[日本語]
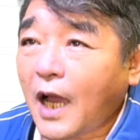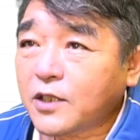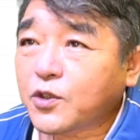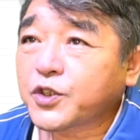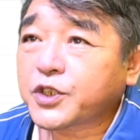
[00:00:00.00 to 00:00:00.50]

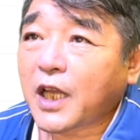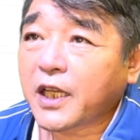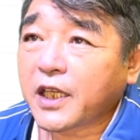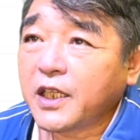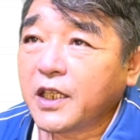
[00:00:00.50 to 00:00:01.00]
トした
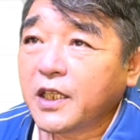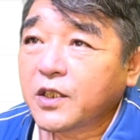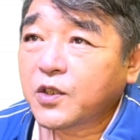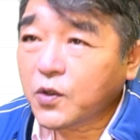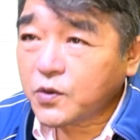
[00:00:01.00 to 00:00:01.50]
り
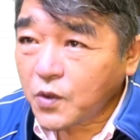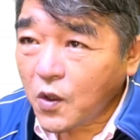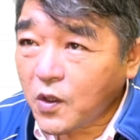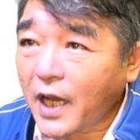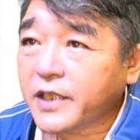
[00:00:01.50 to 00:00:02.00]
曲
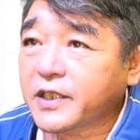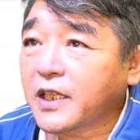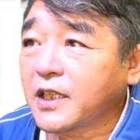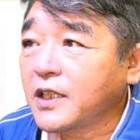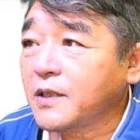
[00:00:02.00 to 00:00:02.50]
を変えた
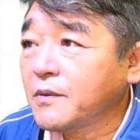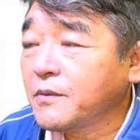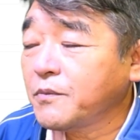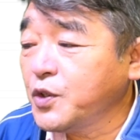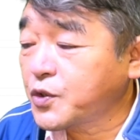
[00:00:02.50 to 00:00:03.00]
り
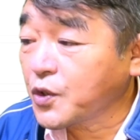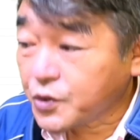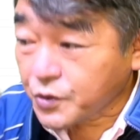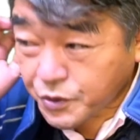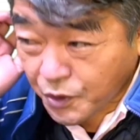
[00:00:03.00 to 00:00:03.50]
ミュート
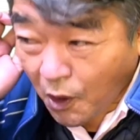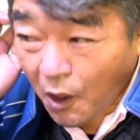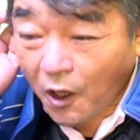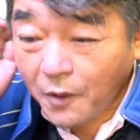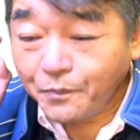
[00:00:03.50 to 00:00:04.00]
する
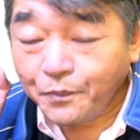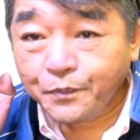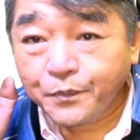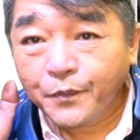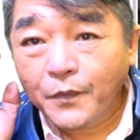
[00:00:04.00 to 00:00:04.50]
と、
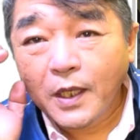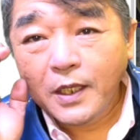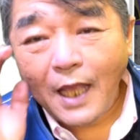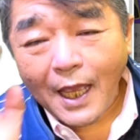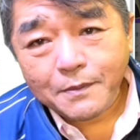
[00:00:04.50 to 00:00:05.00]

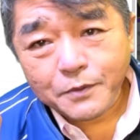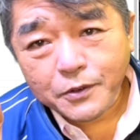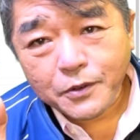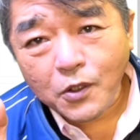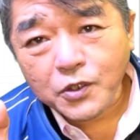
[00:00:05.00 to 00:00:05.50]

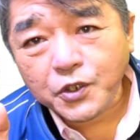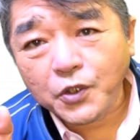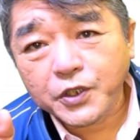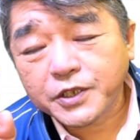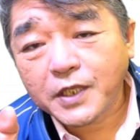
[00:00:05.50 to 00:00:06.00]
ライブ放
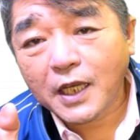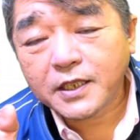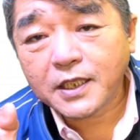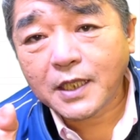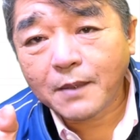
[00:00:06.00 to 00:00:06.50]
送で使っ
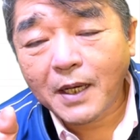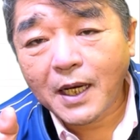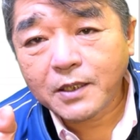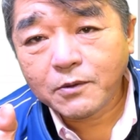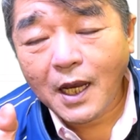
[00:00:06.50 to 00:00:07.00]
てた場
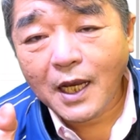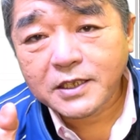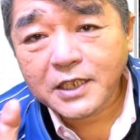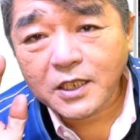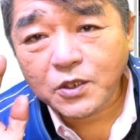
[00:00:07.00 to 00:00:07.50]
合は
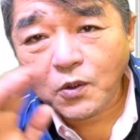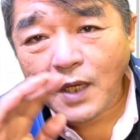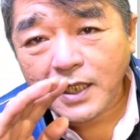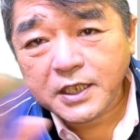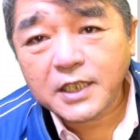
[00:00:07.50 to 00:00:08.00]
チャット
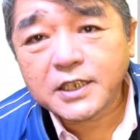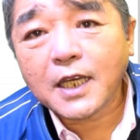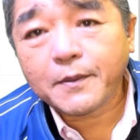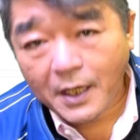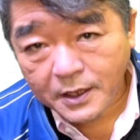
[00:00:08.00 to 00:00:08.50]
が消え
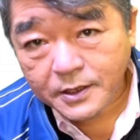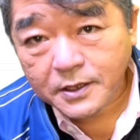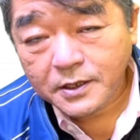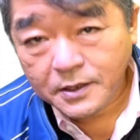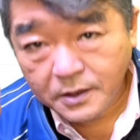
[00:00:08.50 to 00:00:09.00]
ちゃいます。
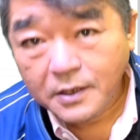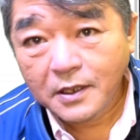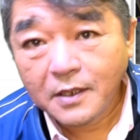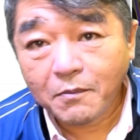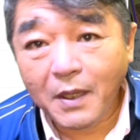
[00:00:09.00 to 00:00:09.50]

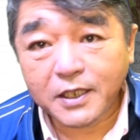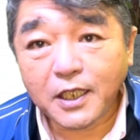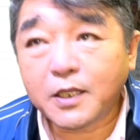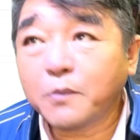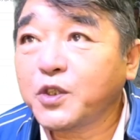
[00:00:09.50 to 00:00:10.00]
聞
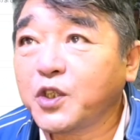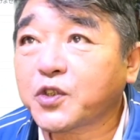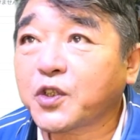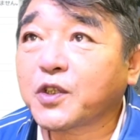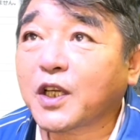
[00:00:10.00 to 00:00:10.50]
いてもいいよ
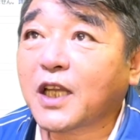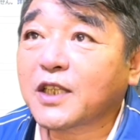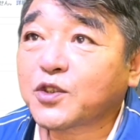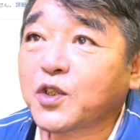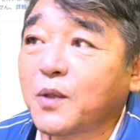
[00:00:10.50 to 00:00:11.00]
という方は
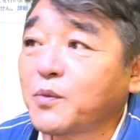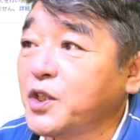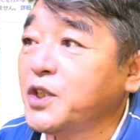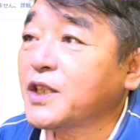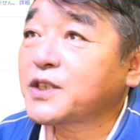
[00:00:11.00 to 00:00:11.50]
それでもいい
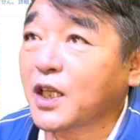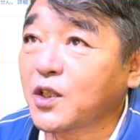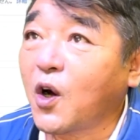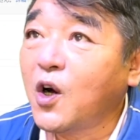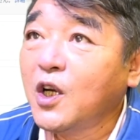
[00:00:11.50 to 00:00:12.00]
んですけ
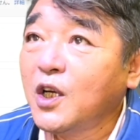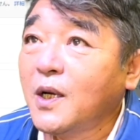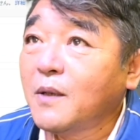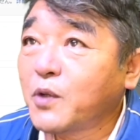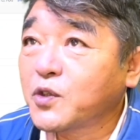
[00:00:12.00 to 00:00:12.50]
ど、
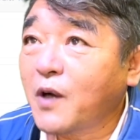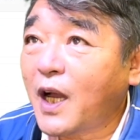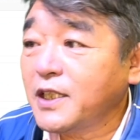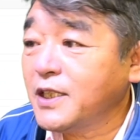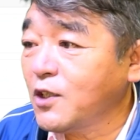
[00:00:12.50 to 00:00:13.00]
僕
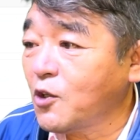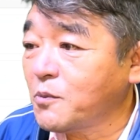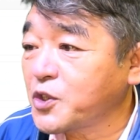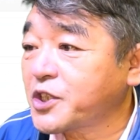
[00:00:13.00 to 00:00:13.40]
は異議を申し